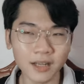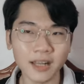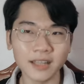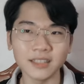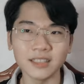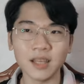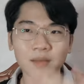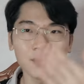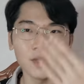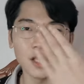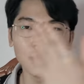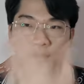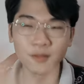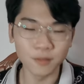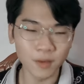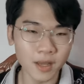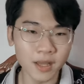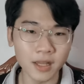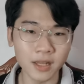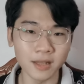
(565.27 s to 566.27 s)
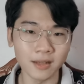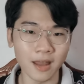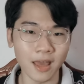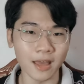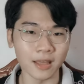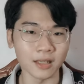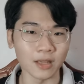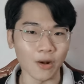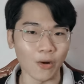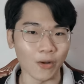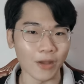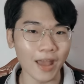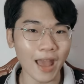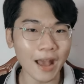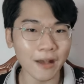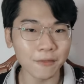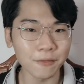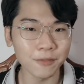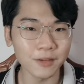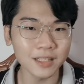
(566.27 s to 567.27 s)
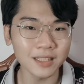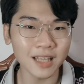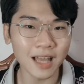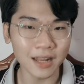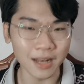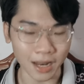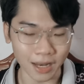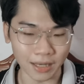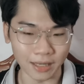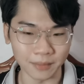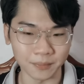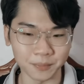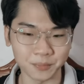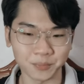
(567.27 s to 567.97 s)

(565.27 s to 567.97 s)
đang xem tivi, đang ngồi ăn với gia đình,